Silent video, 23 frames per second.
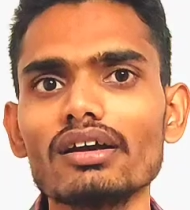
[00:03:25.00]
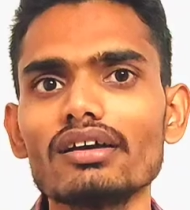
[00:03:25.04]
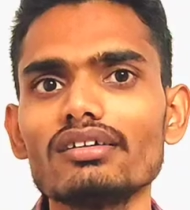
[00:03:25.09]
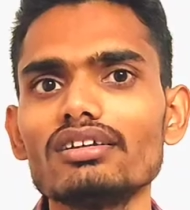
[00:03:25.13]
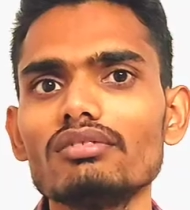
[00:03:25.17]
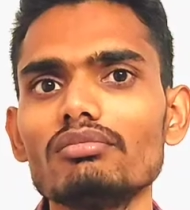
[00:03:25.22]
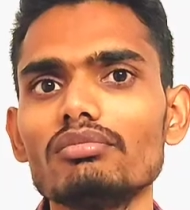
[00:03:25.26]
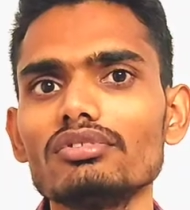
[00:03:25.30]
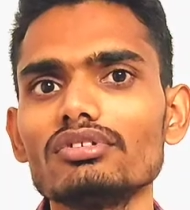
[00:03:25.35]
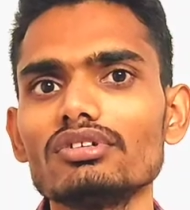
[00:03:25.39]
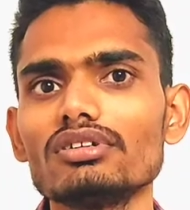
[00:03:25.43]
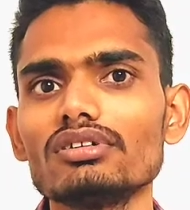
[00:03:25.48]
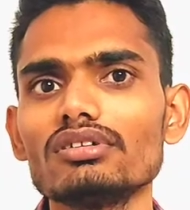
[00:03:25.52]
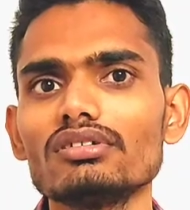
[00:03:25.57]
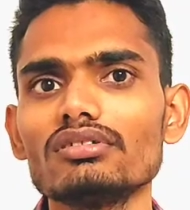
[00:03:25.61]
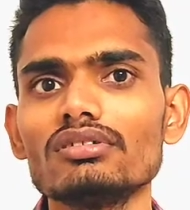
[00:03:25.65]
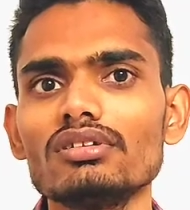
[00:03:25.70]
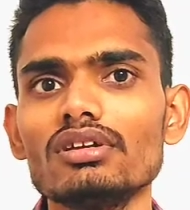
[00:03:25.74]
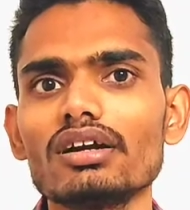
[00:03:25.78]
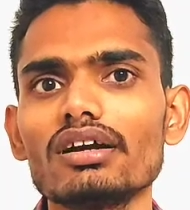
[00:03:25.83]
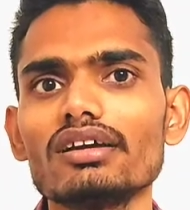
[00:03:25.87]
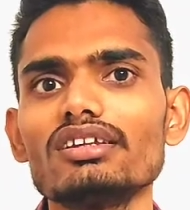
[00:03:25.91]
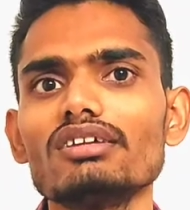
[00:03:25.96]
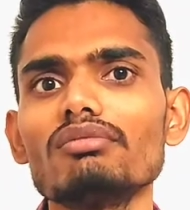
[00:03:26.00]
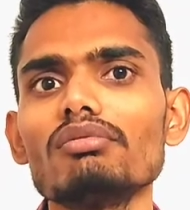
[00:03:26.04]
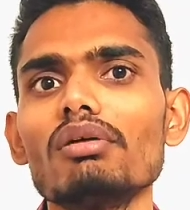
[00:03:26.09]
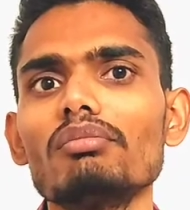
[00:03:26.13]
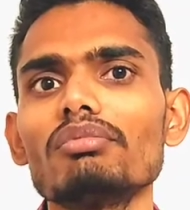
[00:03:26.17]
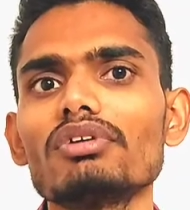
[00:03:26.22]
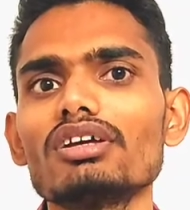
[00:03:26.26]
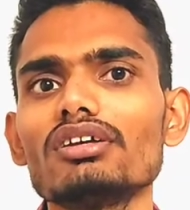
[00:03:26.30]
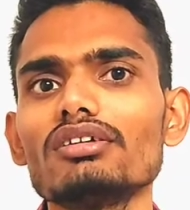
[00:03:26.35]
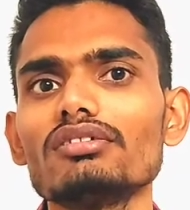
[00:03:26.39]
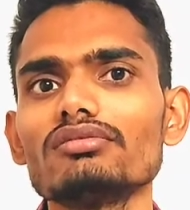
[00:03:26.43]
कि जब कि जब
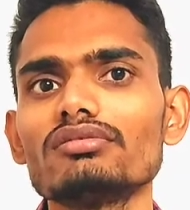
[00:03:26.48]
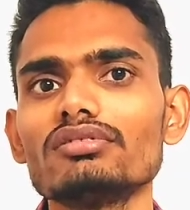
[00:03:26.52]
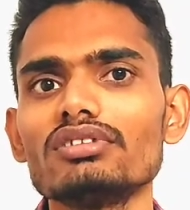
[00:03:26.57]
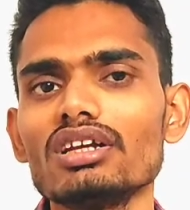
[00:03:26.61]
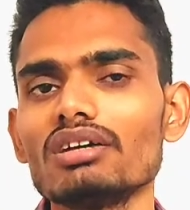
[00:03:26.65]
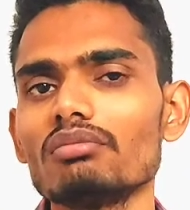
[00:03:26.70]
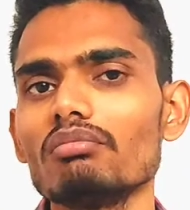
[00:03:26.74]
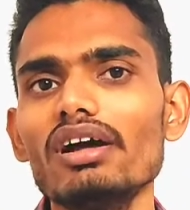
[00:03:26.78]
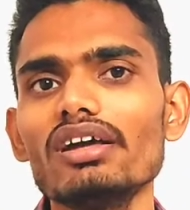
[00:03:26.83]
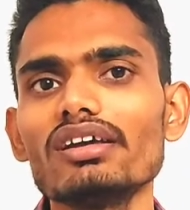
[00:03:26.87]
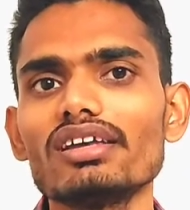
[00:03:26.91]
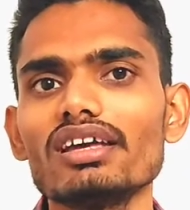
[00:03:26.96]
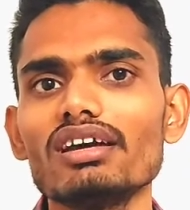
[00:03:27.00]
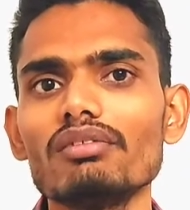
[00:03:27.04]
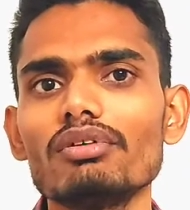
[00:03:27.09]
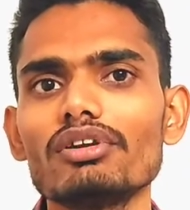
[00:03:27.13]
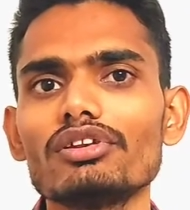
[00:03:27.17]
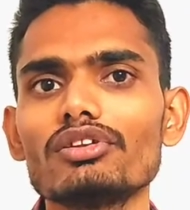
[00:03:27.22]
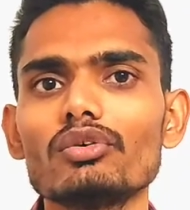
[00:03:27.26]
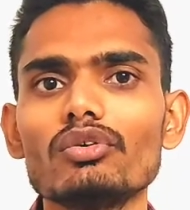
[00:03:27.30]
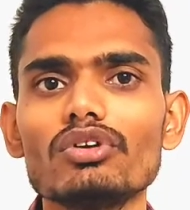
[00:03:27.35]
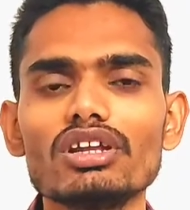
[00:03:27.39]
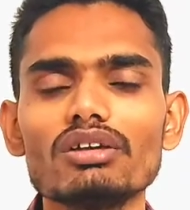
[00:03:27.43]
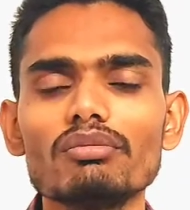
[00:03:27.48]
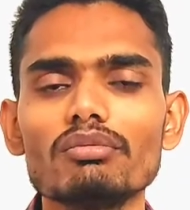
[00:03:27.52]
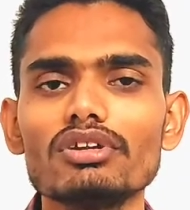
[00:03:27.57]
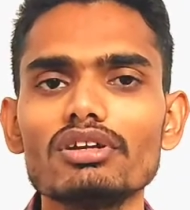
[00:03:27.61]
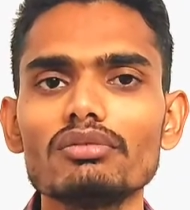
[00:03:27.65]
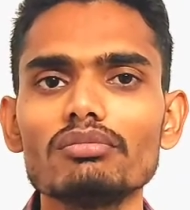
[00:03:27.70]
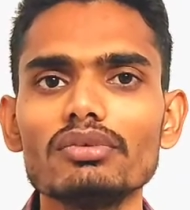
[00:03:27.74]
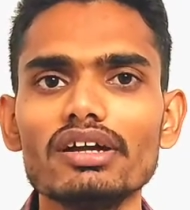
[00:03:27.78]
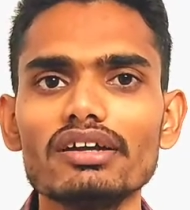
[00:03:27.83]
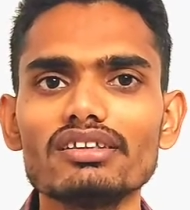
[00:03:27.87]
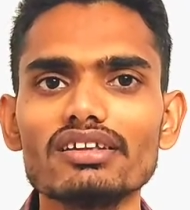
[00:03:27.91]
आपकी बाइक या फिर स्कूटी मतलब